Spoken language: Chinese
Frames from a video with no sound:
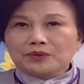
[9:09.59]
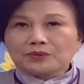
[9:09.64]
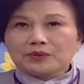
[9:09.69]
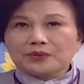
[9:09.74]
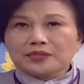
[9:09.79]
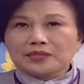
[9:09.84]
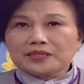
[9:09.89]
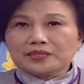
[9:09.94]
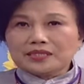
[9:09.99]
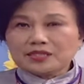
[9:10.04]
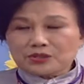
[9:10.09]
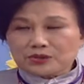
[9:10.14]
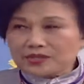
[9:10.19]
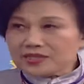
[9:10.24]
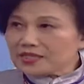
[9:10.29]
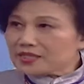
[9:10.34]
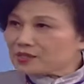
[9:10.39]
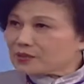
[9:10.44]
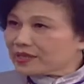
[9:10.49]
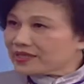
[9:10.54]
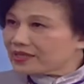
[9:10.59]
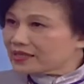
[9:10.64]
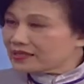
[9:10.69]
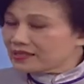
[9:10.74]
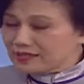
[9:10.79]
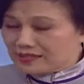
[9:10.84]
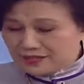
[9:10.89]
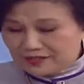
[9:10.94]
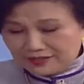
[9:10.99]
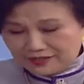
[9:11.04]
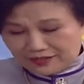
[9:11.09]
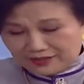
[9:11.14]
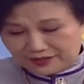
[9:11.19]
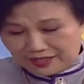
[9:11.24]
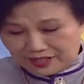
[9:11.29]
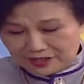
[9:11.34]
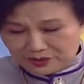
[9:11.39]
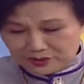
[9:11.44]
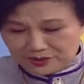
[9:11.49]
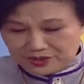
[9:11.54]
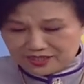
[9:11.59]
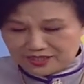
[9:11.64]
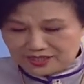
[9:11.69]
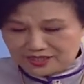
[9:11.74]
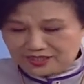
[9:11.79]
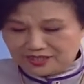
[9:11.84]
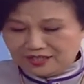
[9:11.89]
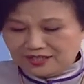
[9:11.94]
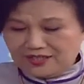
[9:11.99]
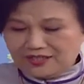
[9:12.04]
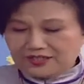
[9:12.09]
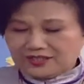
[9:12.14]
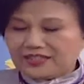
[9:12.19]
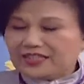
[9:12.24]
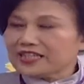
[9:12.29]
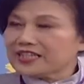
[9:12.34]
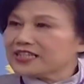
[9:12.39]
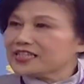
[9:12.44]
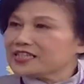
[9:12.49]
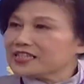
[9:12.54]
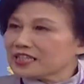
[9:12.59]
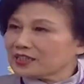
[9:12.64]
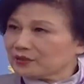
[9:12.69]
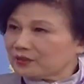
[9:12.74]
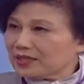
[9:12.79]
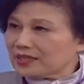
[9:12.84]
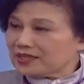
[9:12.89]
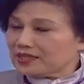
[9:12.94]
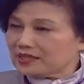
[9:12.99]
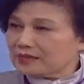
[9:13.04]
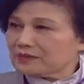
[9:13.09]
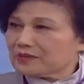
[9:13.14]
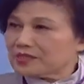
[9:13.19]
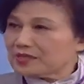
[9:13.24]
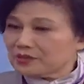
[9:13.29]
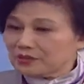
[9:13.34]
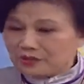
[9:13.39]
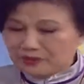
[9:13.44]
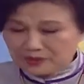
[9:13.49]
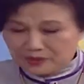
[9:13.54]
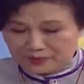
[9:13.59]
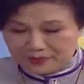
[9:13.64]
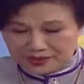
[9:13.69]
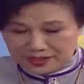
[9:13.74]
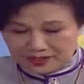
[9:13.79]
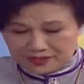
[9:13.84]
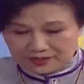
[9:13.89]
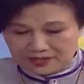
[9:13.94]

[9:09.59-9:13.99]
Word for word: 我听说这个专业医生呢，他就是可以诊断是不是血有病，